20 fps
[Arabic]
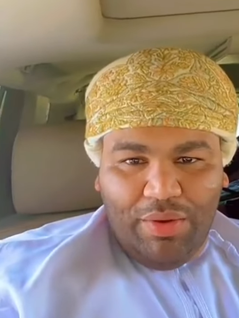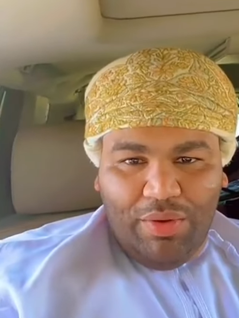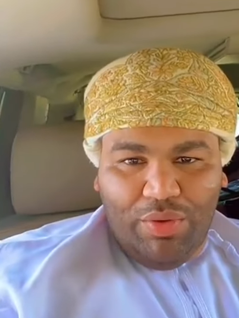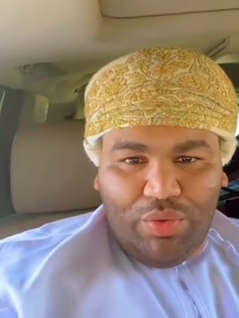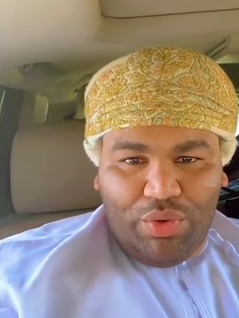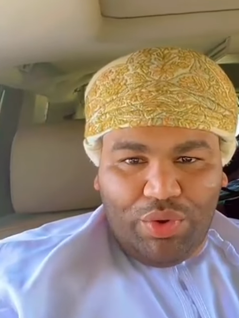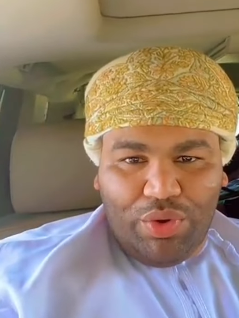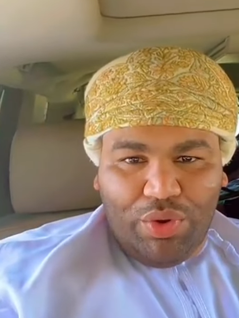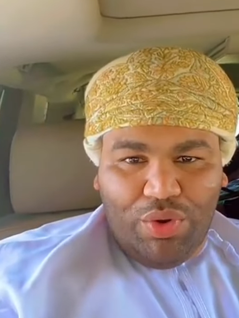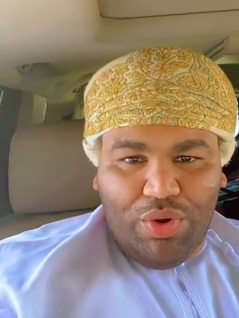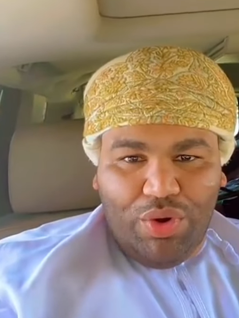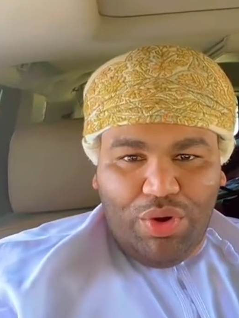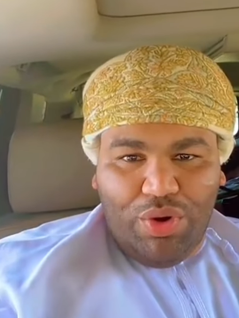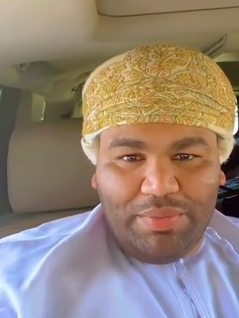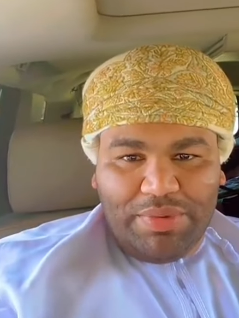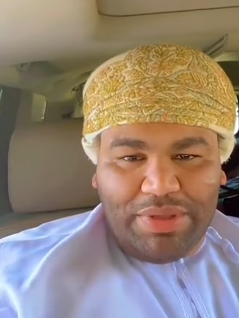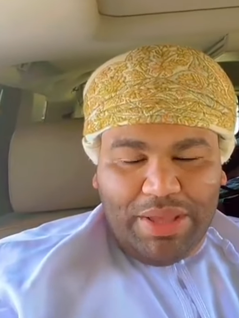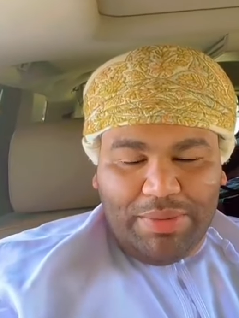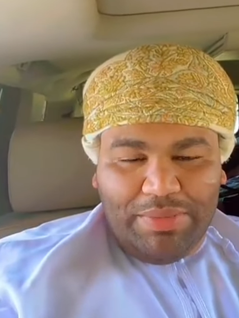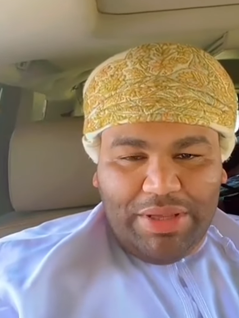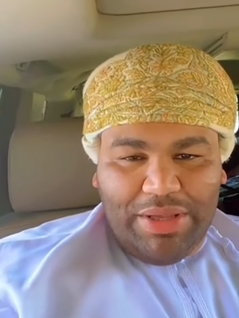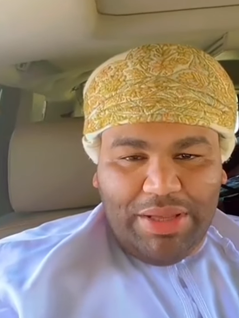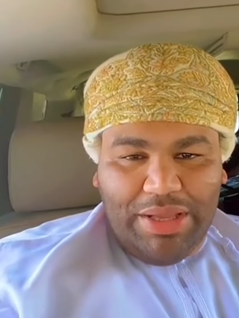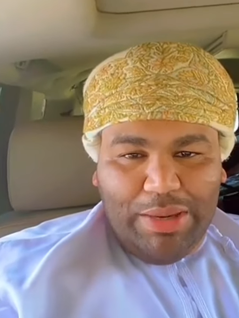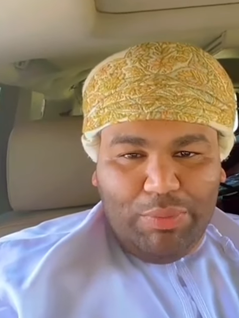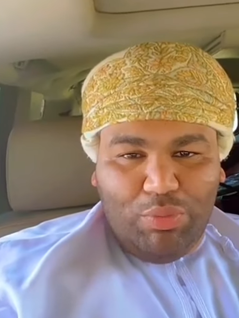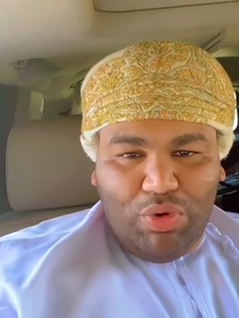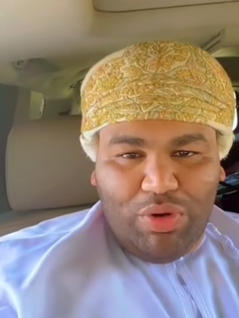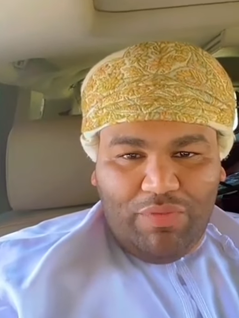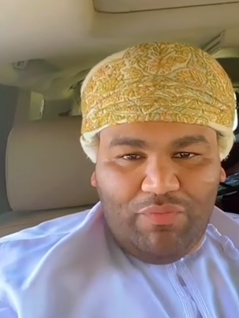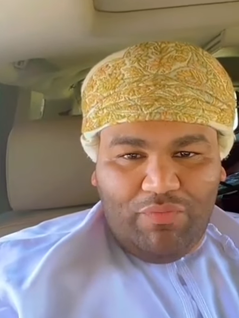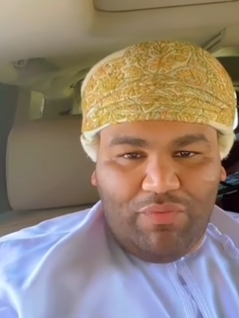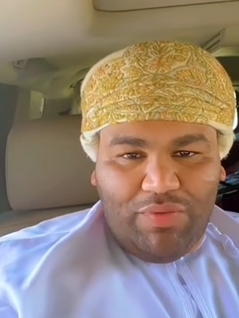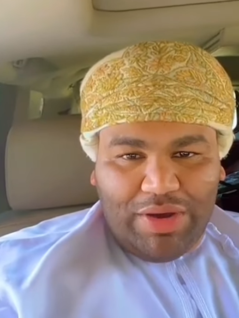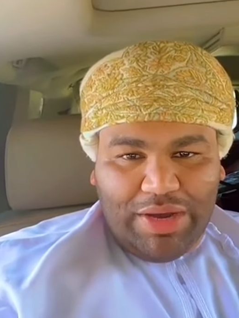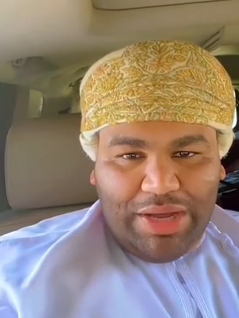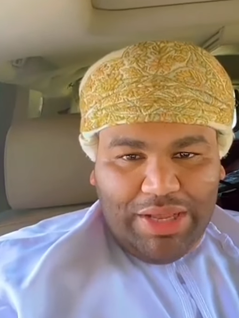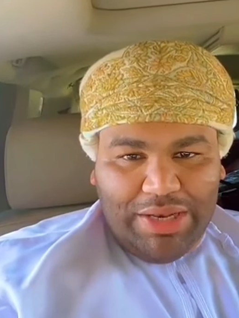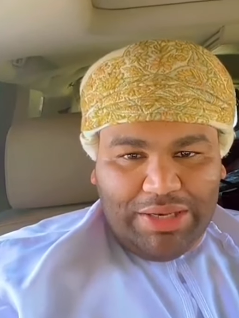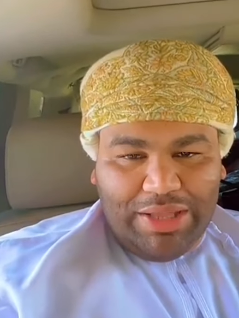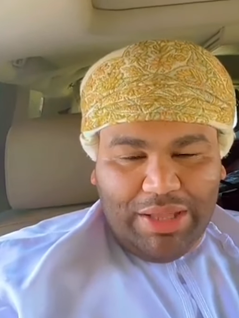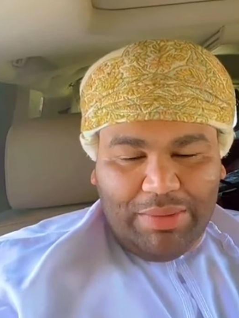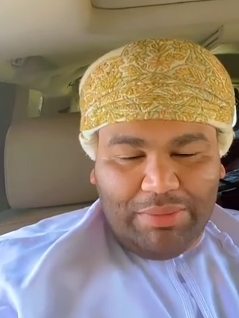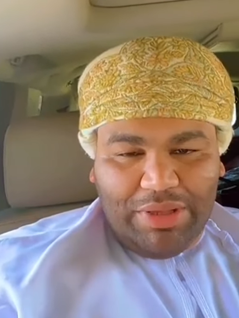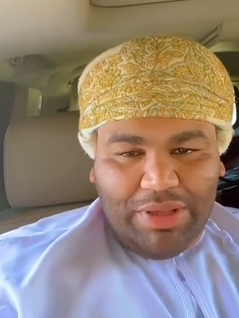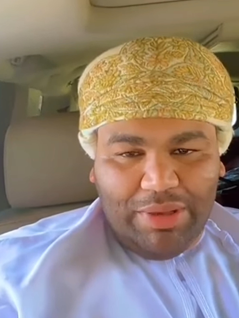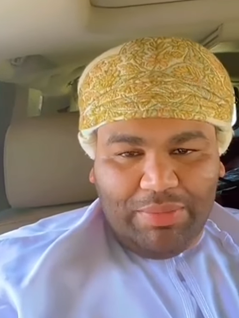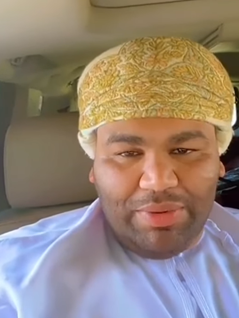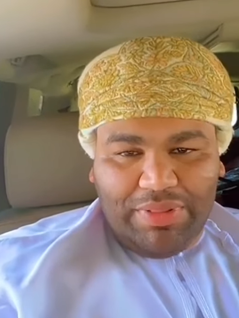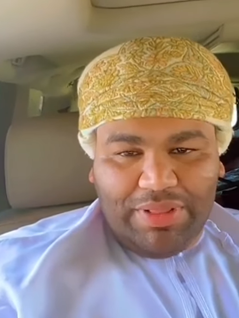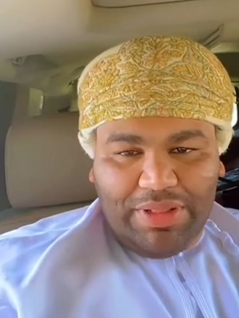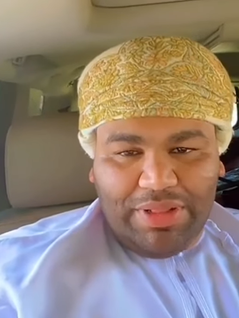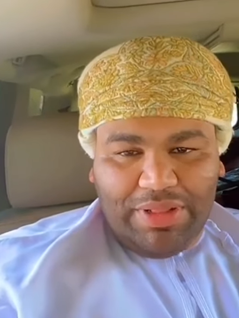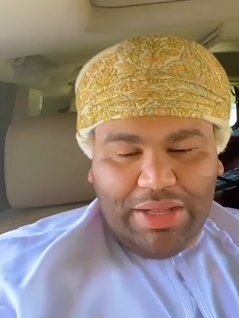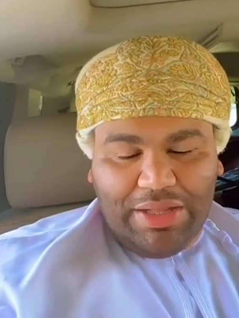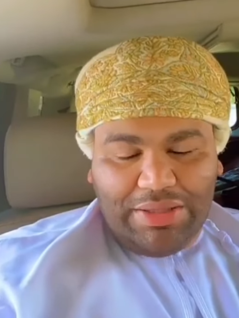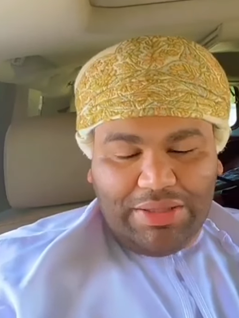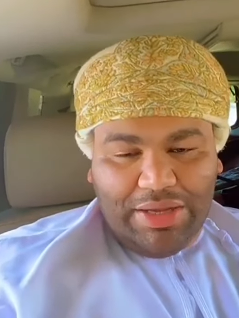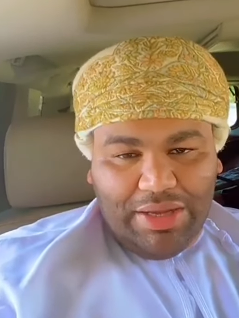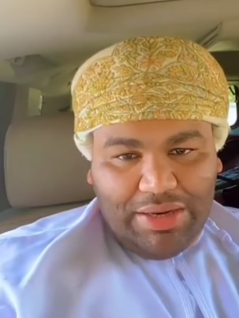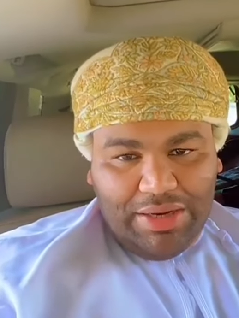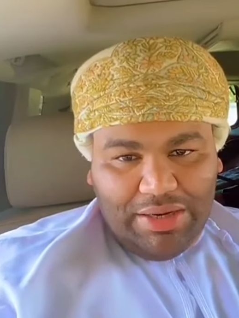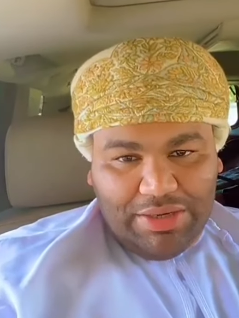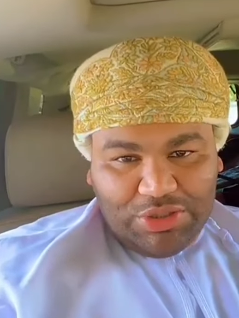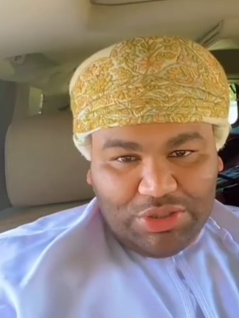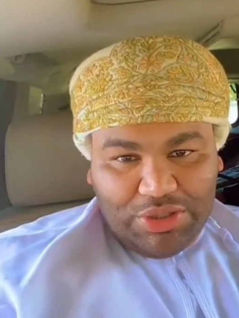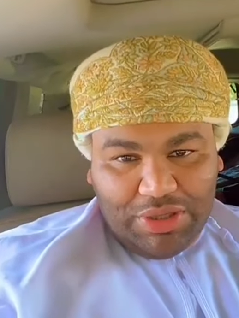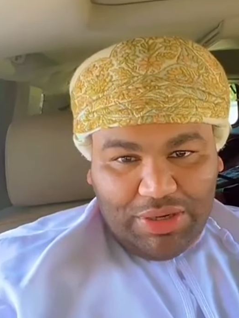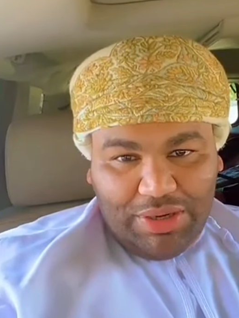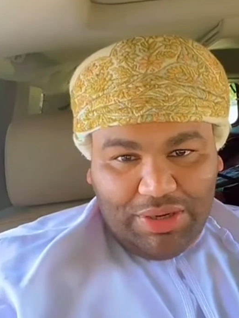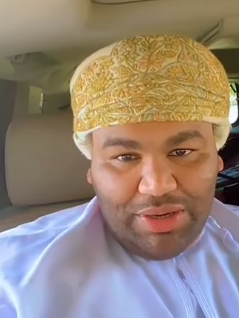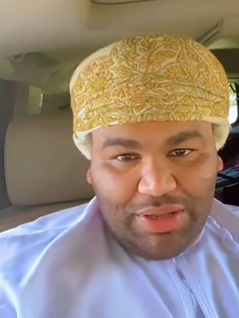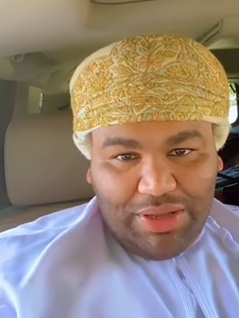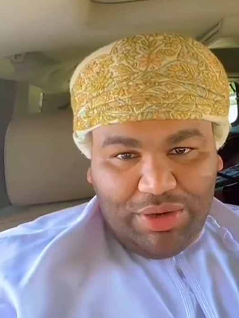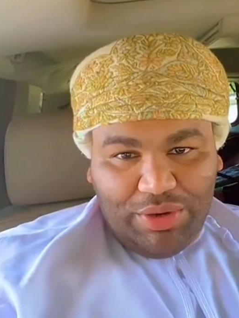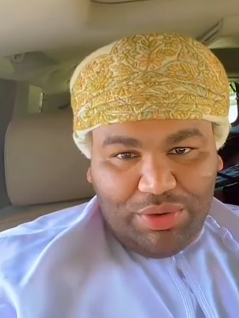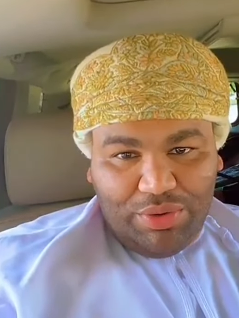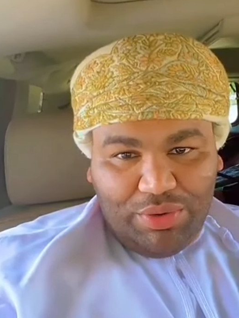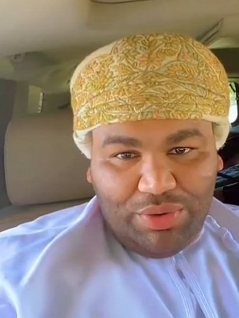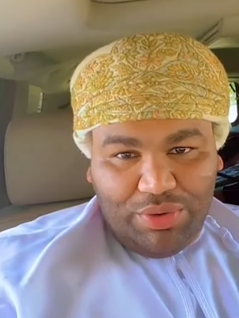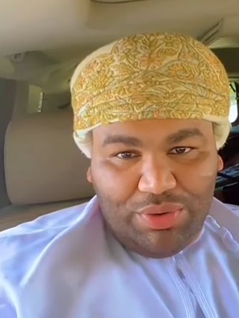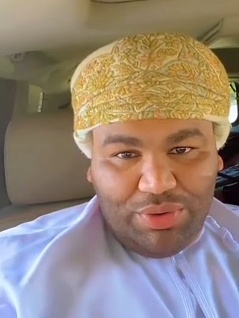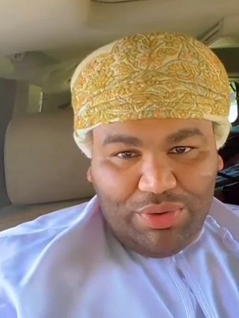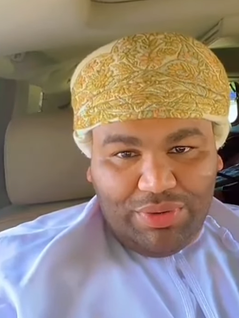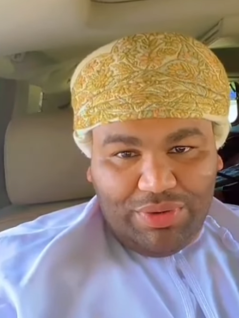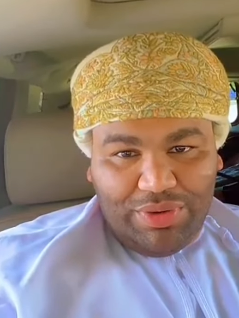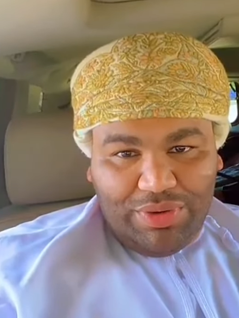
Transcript: ويوم جميل موفق على الجميع بإذن الله تعالى نسأل الله أنه